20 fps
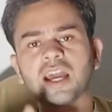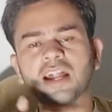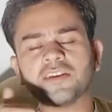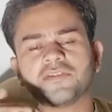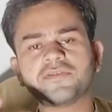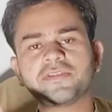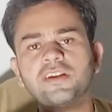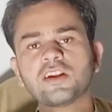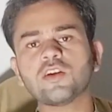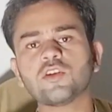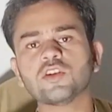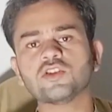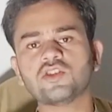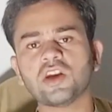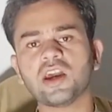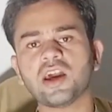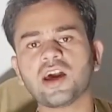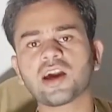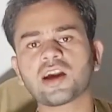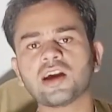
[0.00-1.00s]
कैंसिल हो
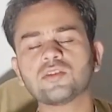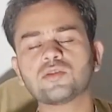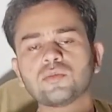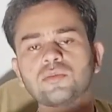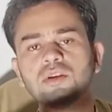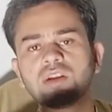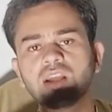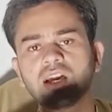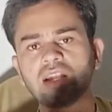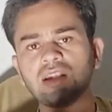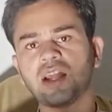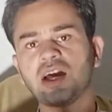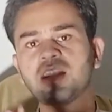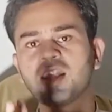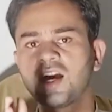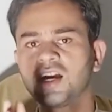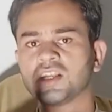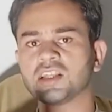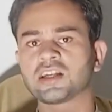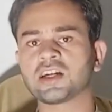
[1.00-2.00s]
जाए अगर तुमने
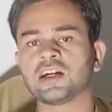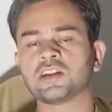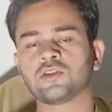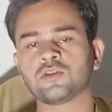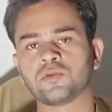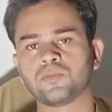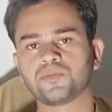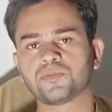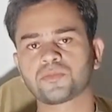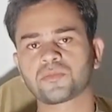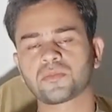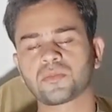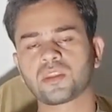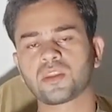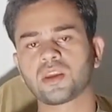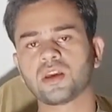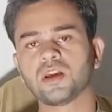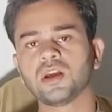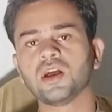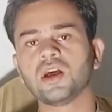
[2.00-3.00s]
अल्लाह ना लिखा
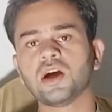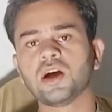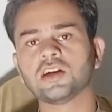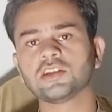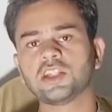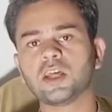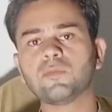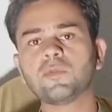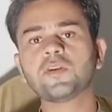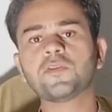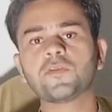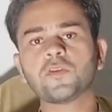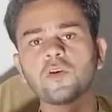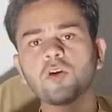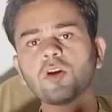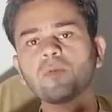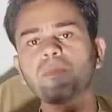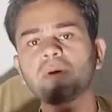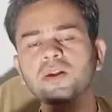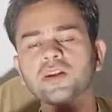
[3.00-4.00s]
तो नंबर
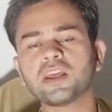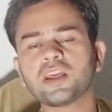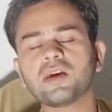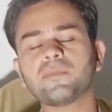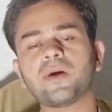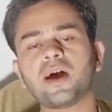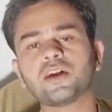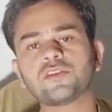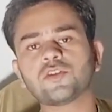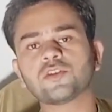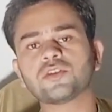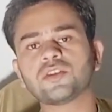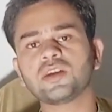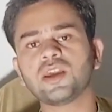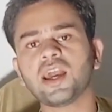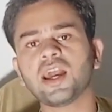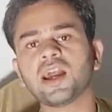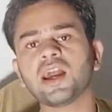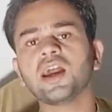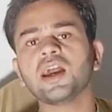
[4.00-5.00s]
फोर पर यह बात
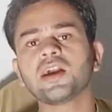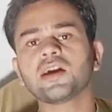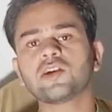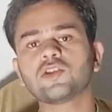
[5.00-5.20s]
होती है